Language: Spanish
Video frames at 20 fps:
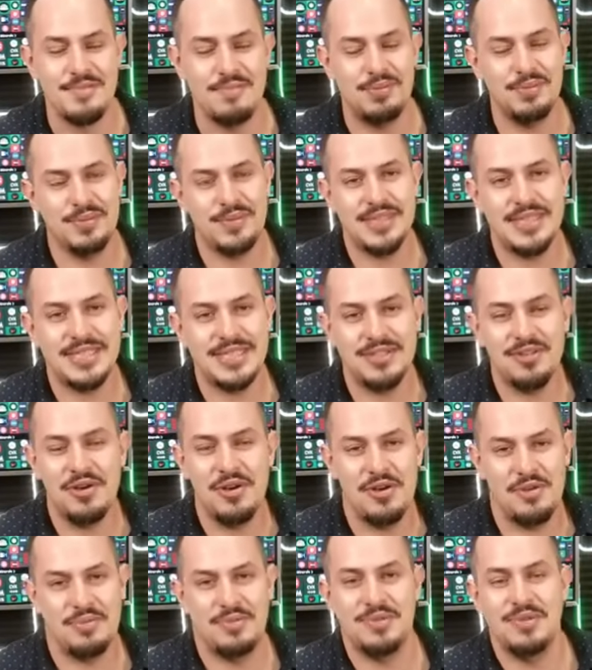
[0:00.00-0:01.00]
Pues dices,
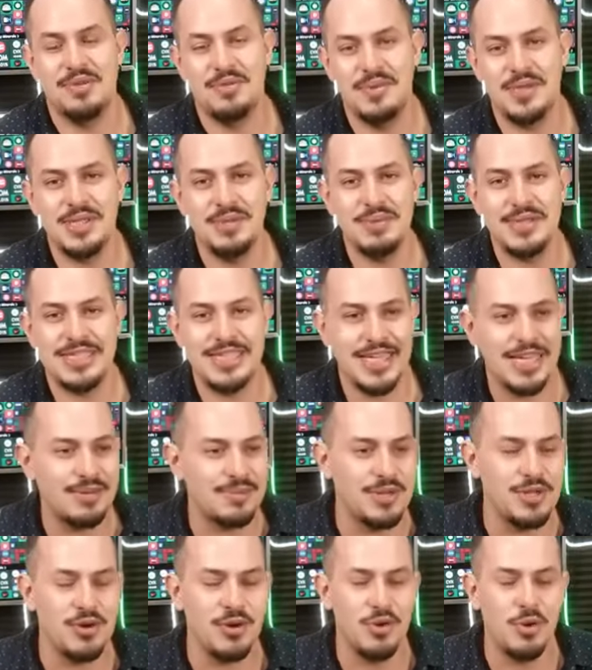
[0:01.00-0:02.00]
no, no, me
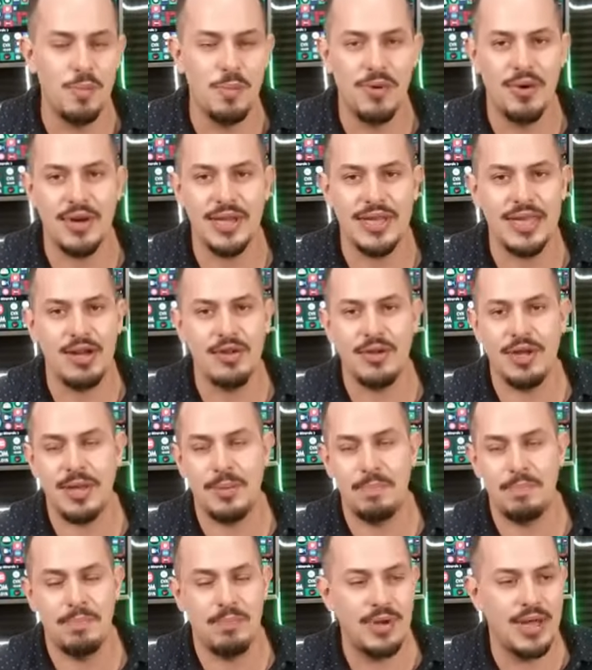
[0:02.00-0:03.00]
sirve. Yo ocupo ahorita lo
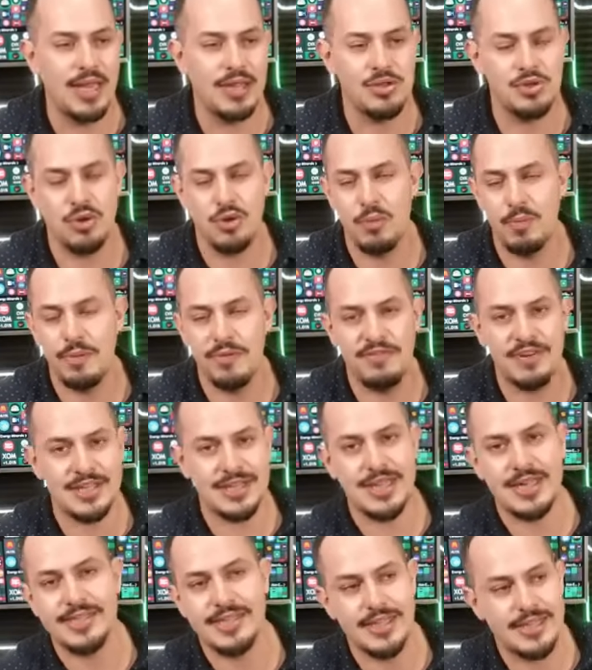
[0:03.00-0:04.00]
que pueda. Yo ocupo
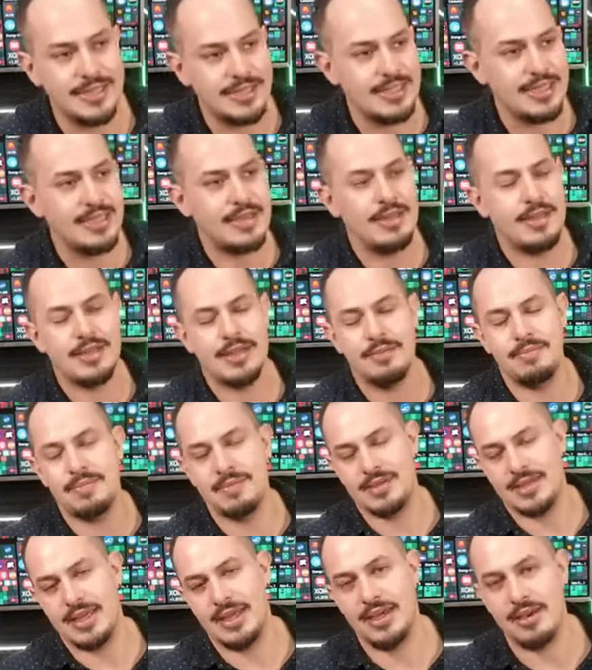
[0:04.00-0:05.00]
fertilizantes. ¿Y
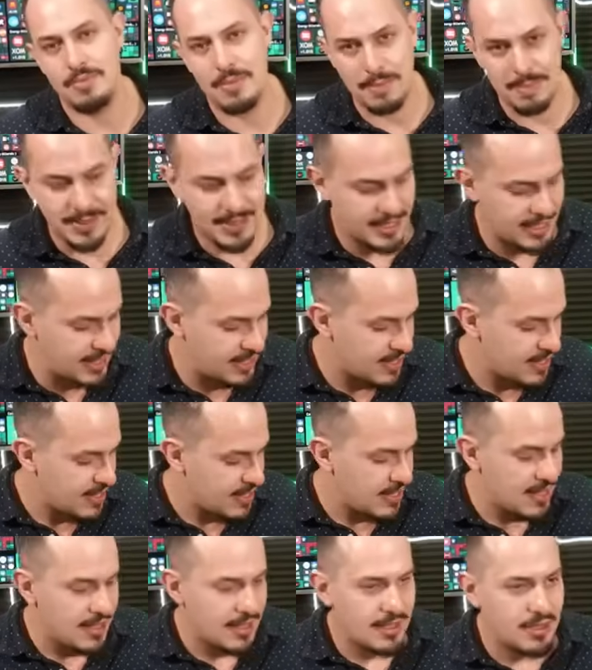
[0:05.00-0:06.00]
qué, me pide
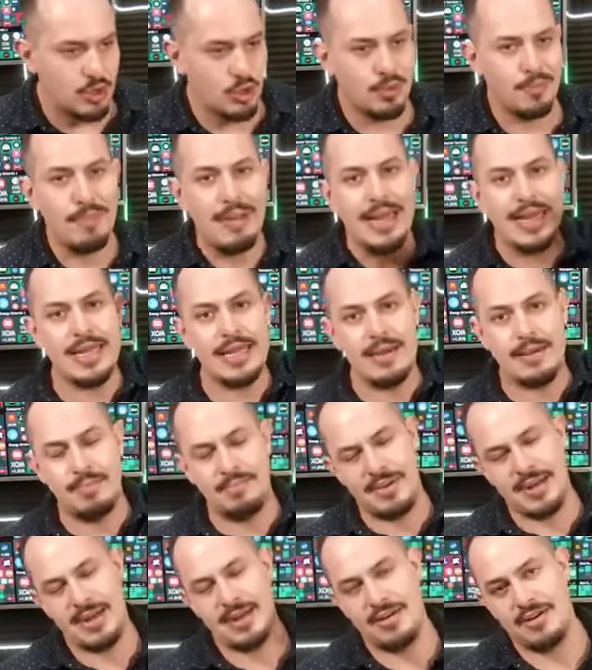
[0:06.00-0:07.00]
Rumania
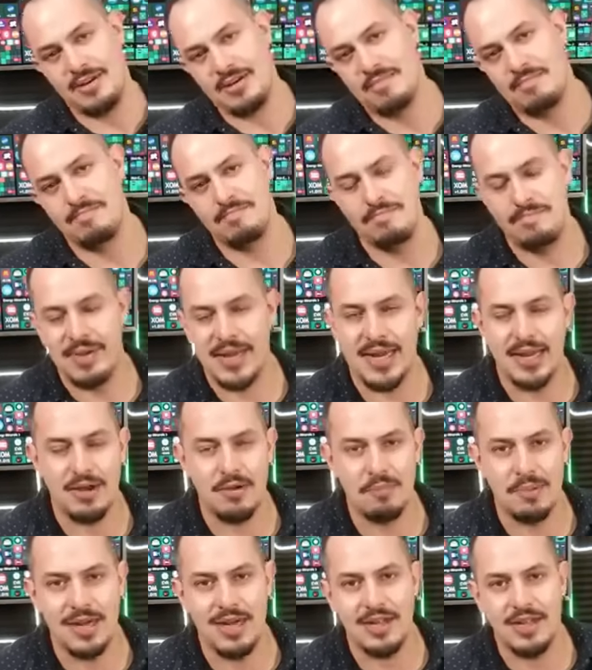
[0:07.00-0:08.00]
para, para
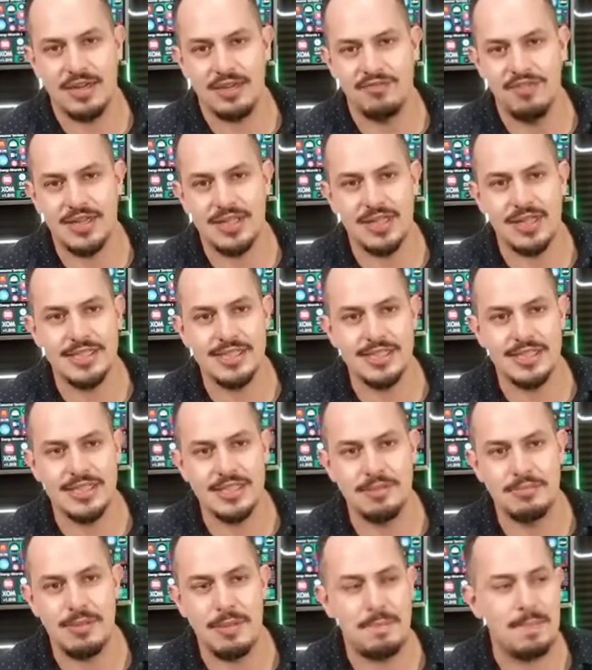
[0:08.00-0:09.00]
comprarle
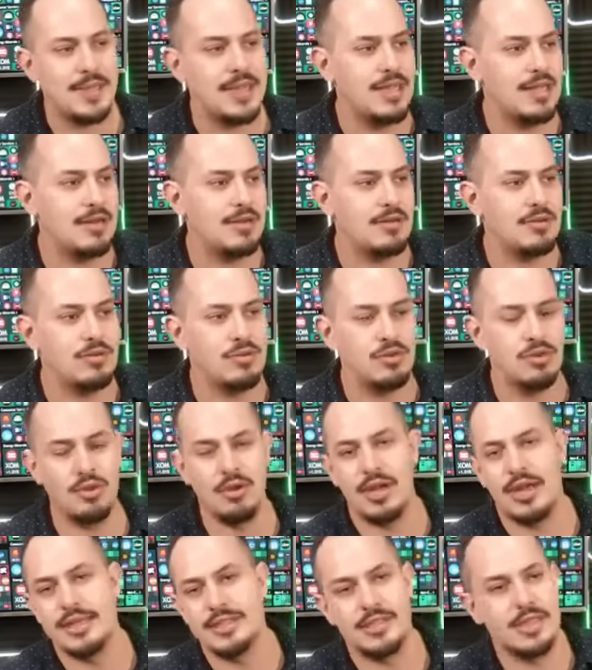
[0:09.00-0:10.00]
fertilizantes? Me piden
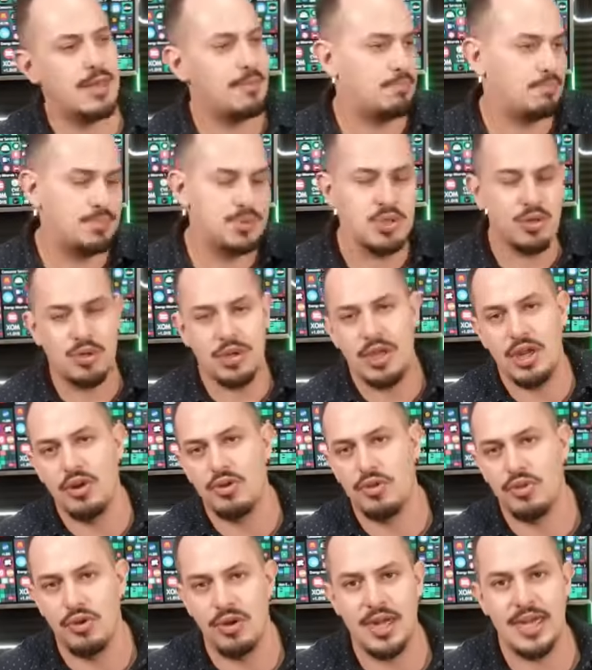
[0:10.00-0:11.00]
dólares. Ah, pues yo
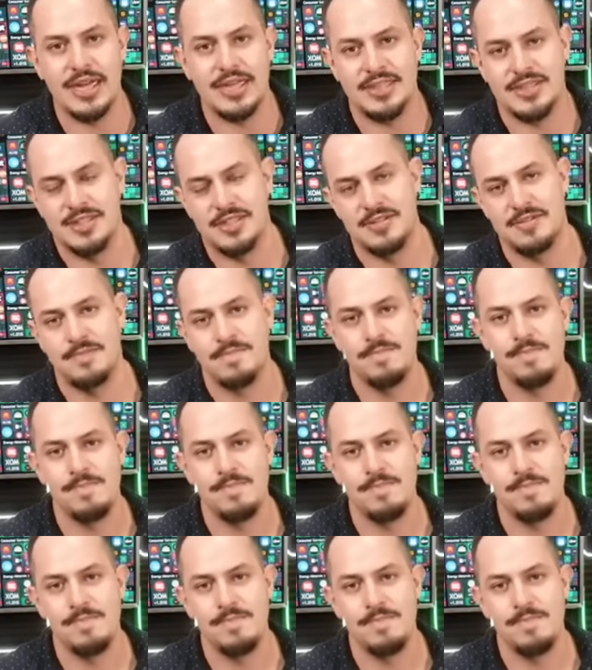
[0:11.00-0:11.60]
quiero dólares.